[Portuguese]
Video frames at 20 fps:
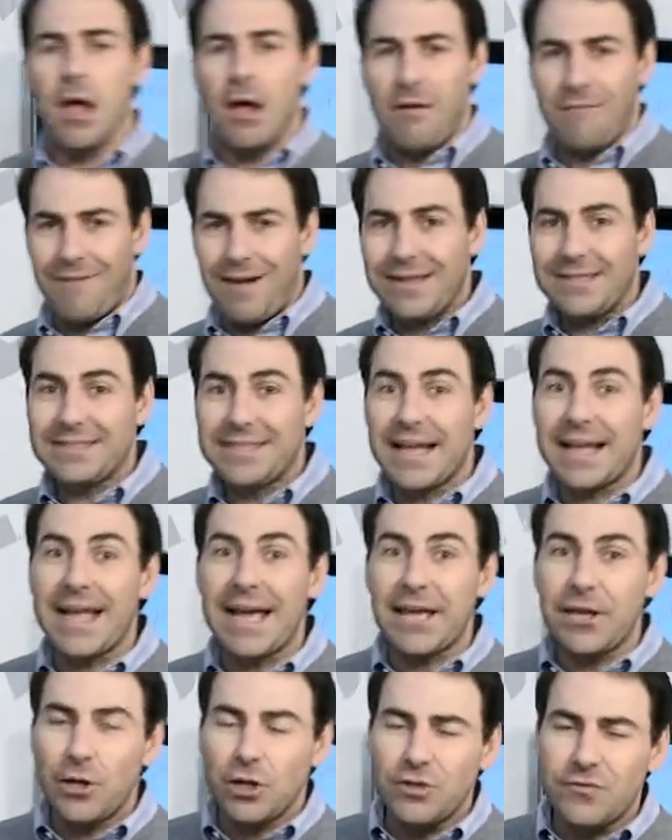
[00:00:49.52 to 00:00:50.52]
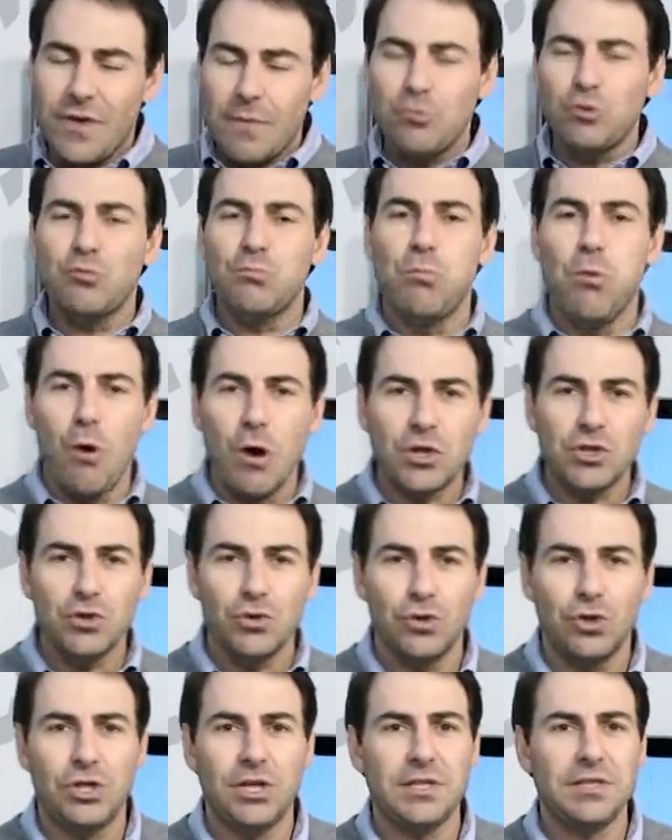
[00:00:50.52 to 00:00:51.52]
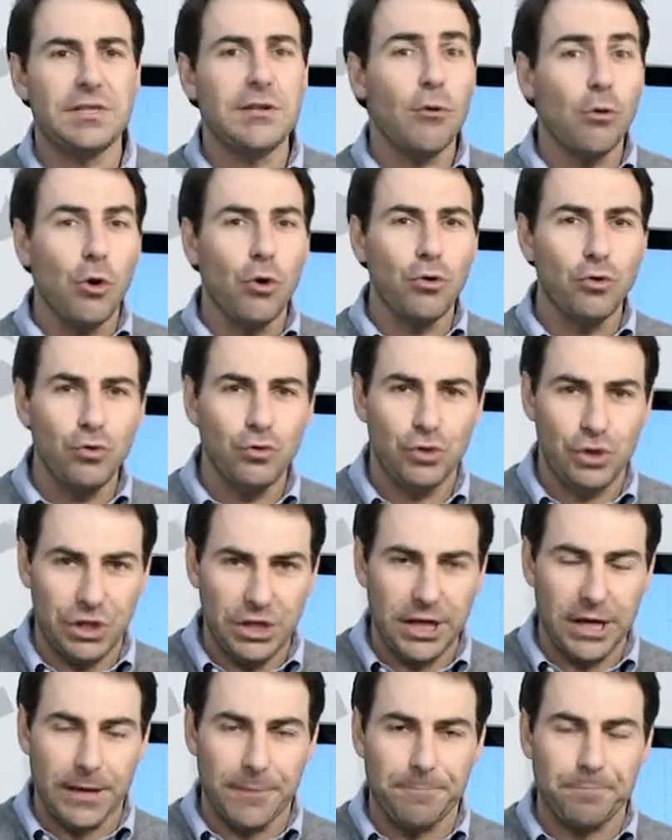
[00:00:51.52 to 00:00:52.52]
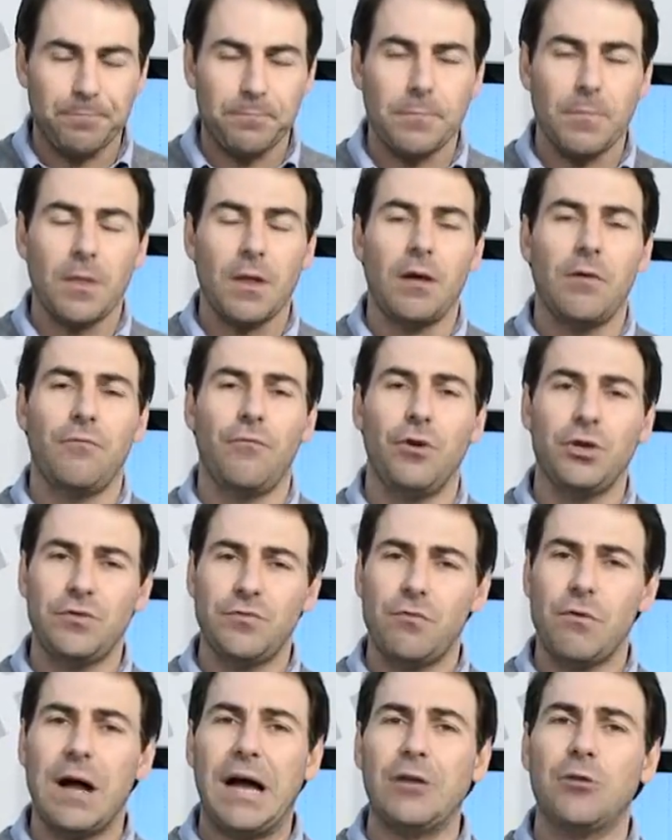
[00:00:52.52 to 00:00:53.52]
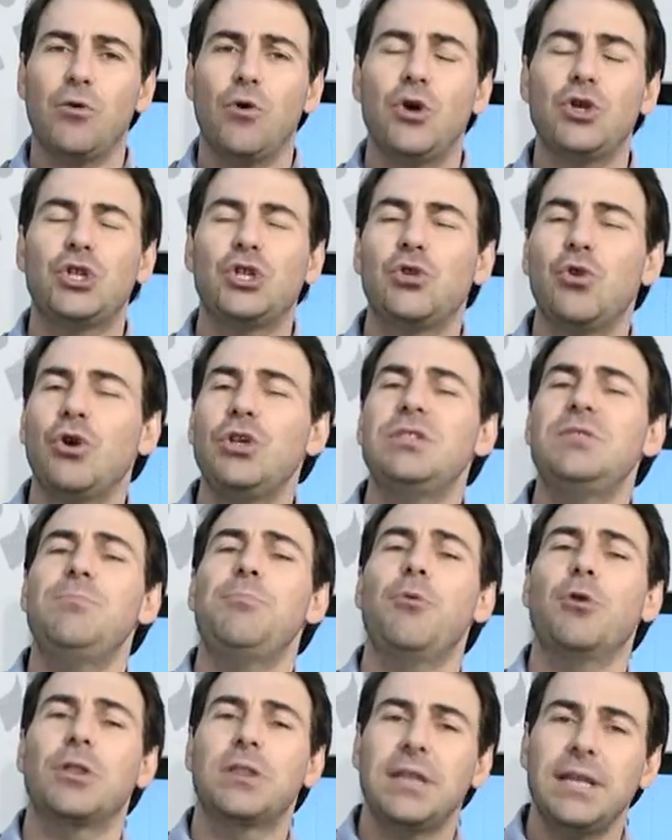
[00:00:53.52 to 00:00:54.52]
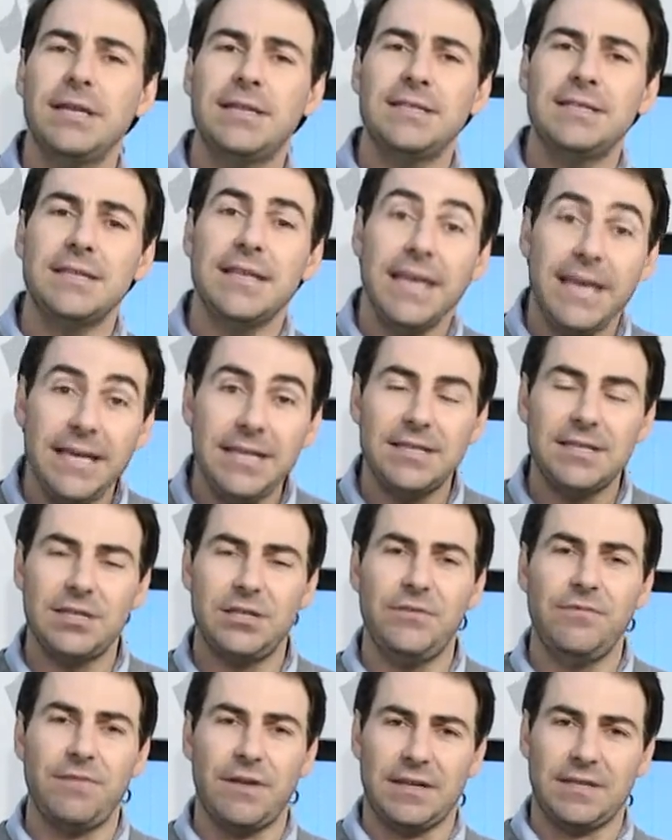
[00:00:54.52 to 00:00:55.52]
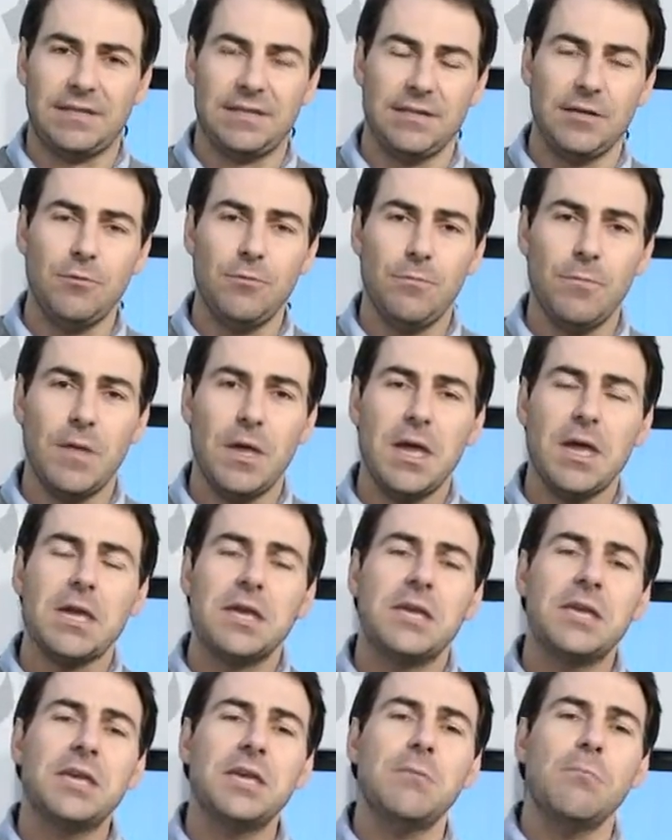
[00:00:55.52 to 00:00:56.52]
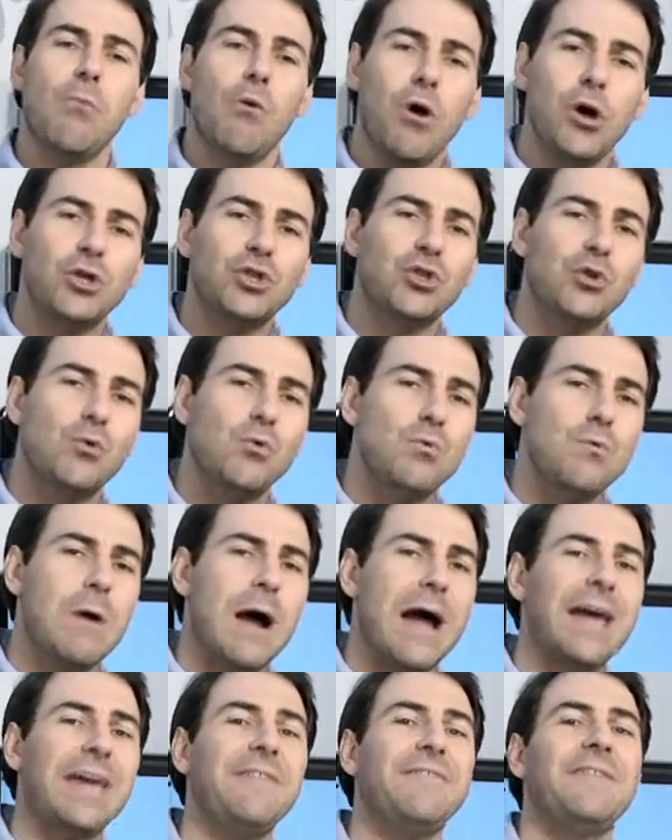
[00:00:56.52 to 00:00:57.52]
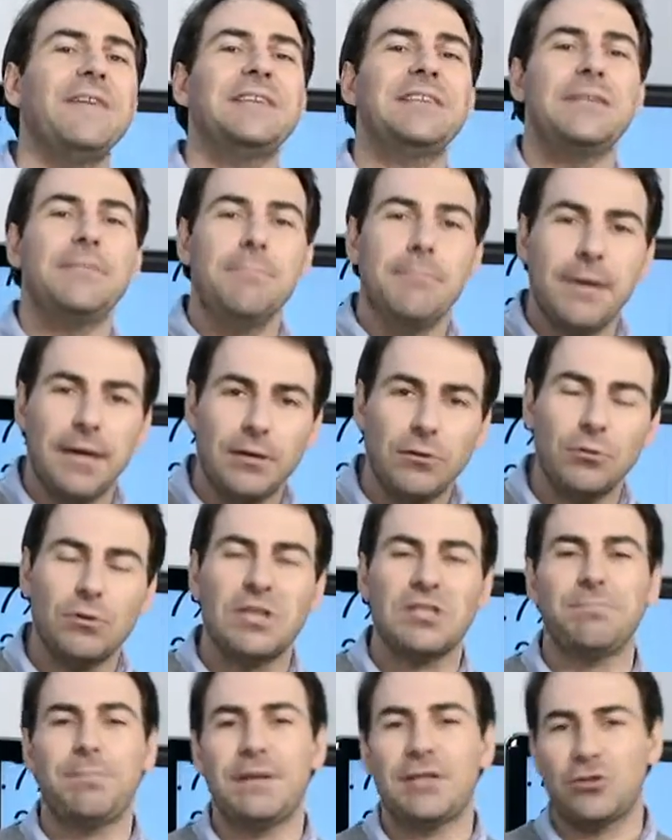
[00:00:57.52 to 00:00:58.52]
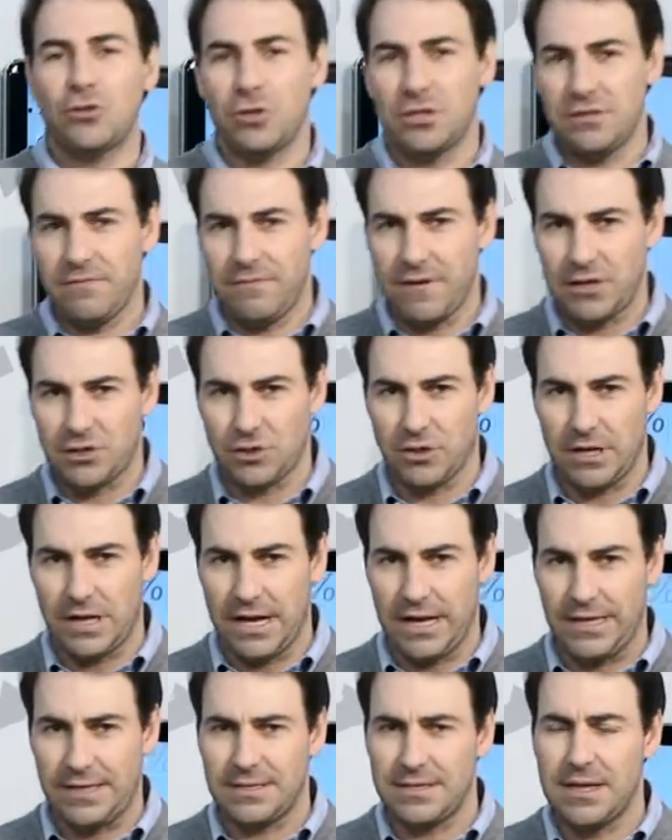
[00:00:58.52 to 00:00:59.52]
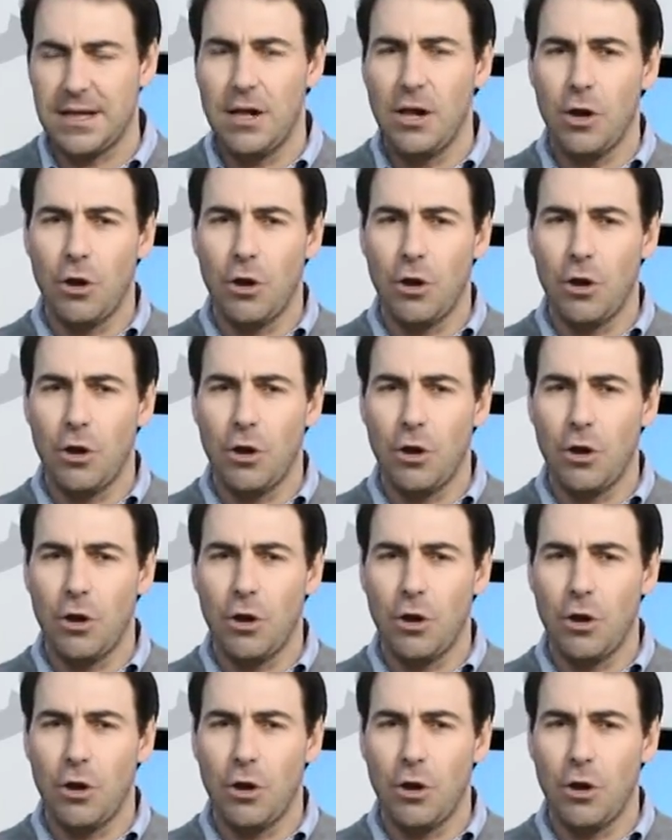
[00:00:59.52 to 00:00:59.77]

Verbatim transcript: Vale destacar que nós tivemos boas notícias ao longo do dia. Foi divulgado hoje dois importantes índices de inflação, e que mostram um arrefecimento nas pressões inflacionárias.